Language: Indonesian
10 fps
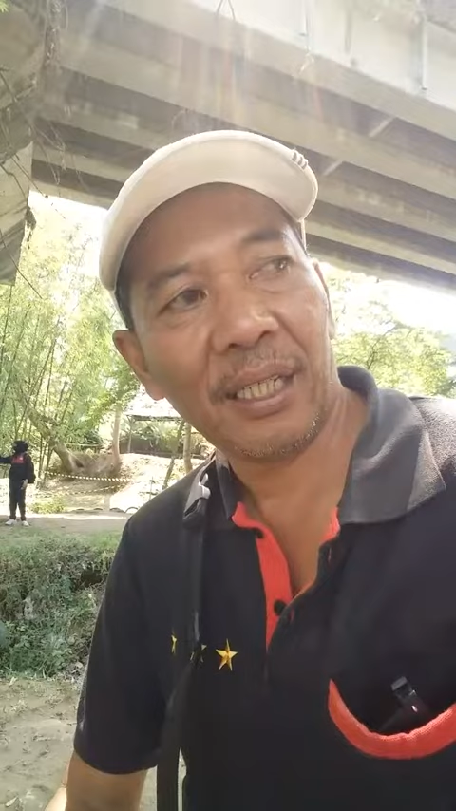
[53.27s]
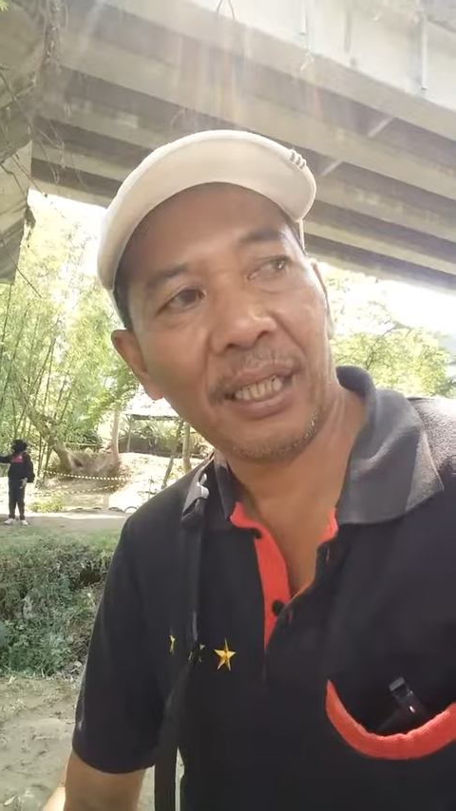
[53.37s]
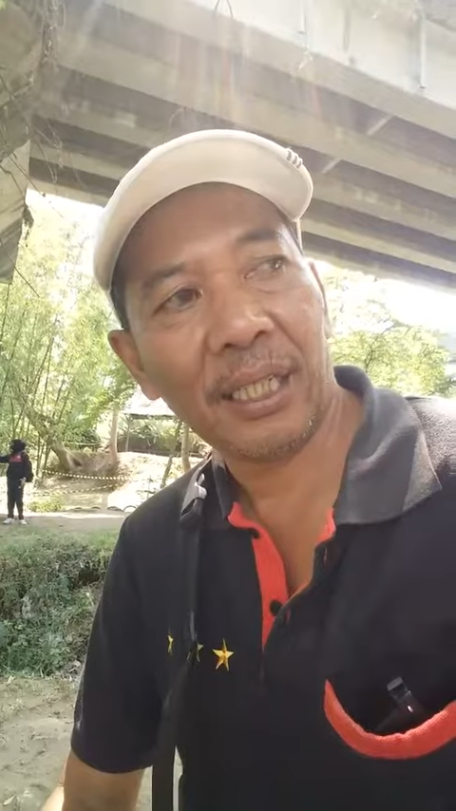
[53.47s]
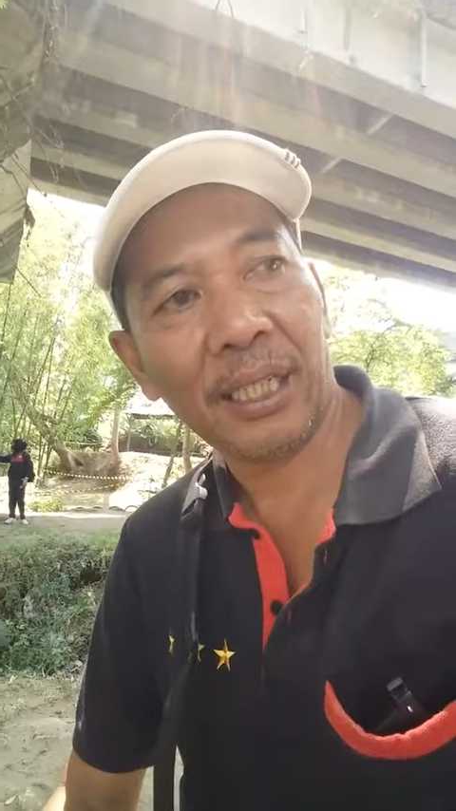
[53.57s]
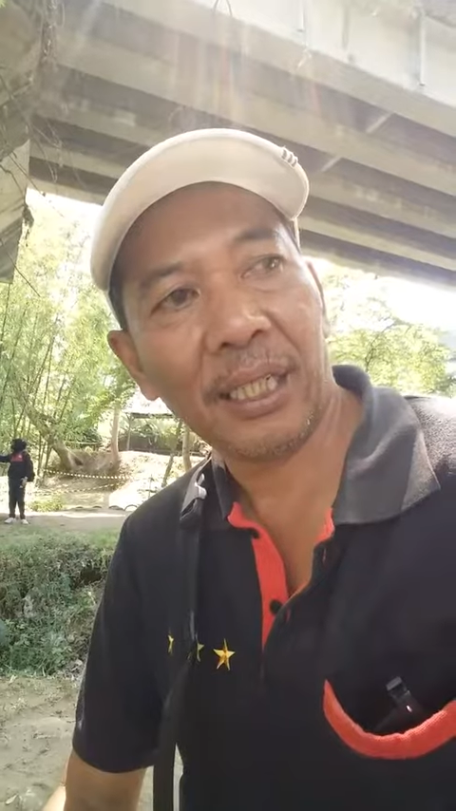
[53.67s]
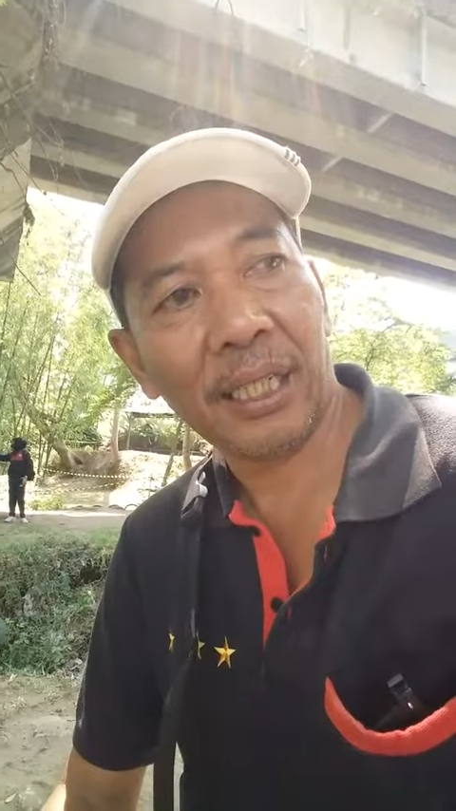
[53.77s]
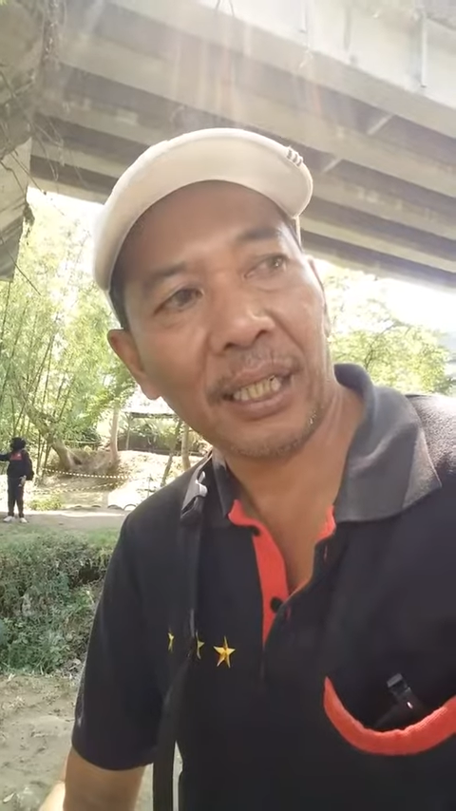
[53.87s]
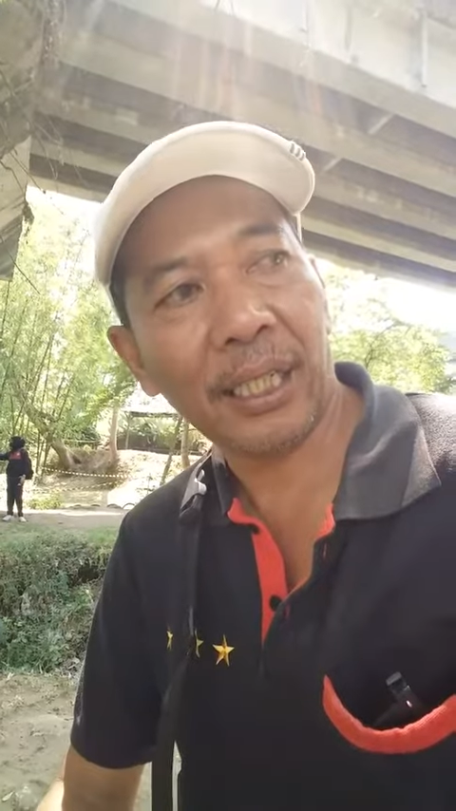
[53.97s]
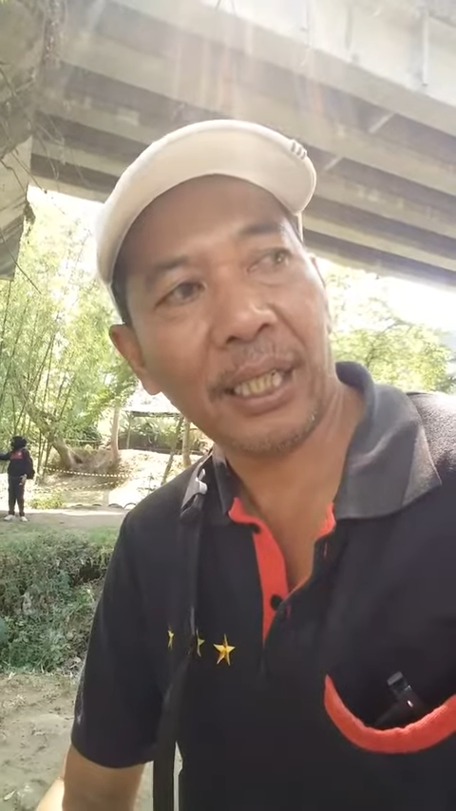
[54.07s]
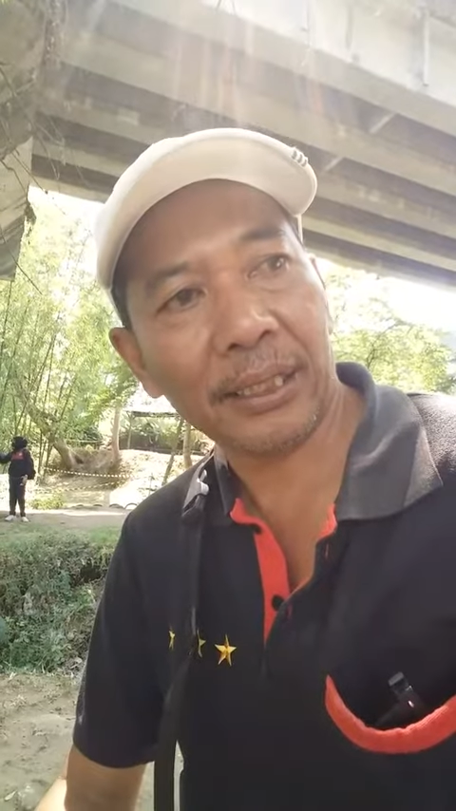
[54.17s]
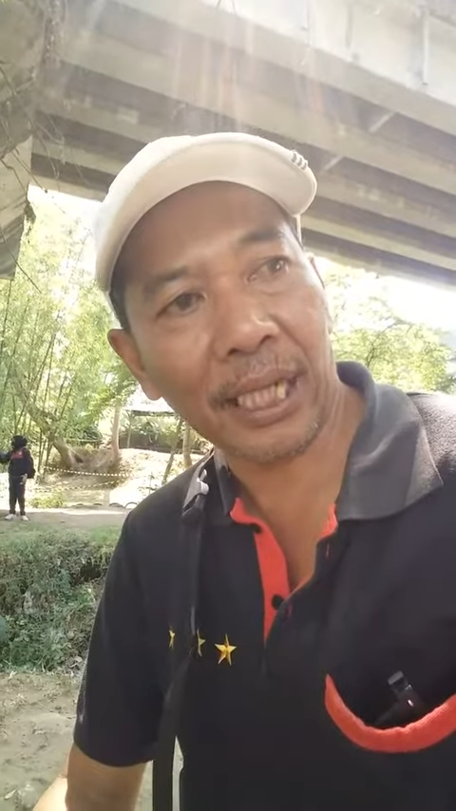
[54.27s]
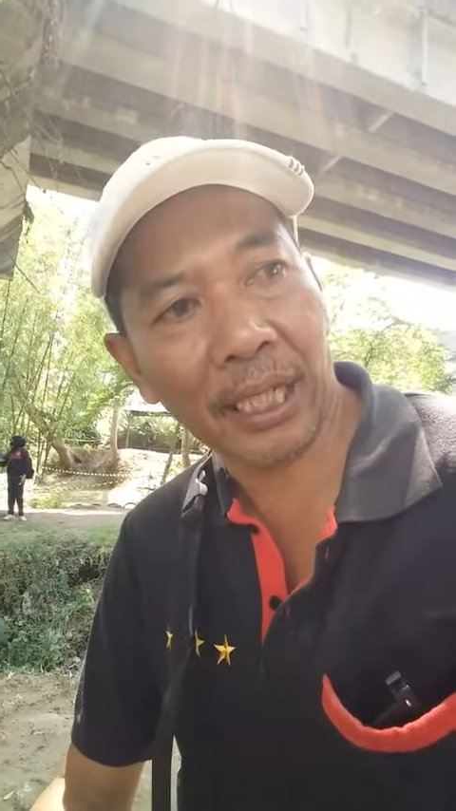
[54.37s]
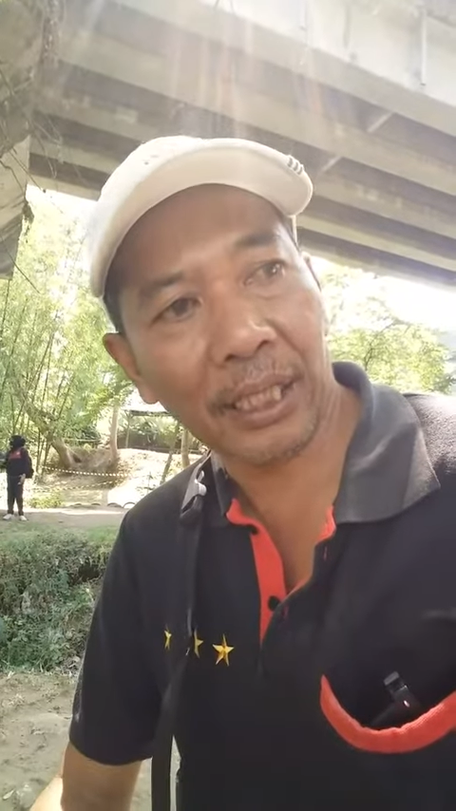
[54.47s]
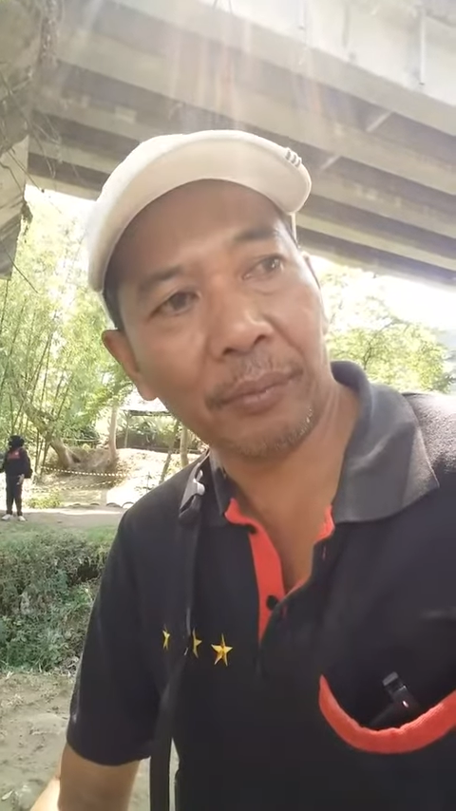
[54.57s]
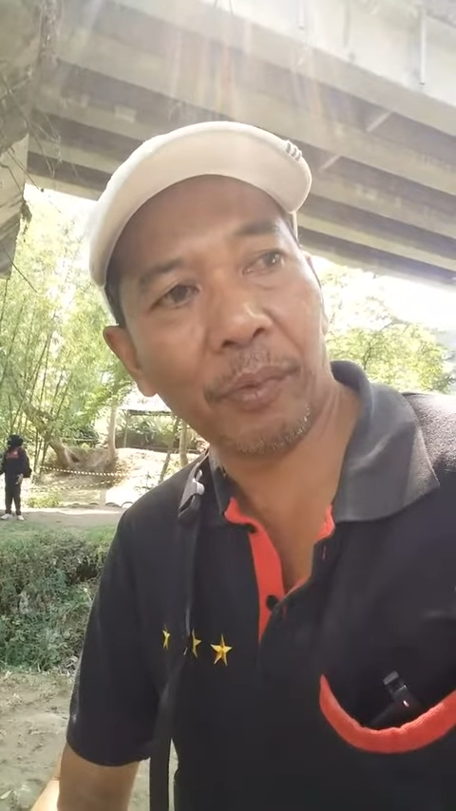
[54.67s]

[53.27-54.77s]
Candi Mulyo ya. Candi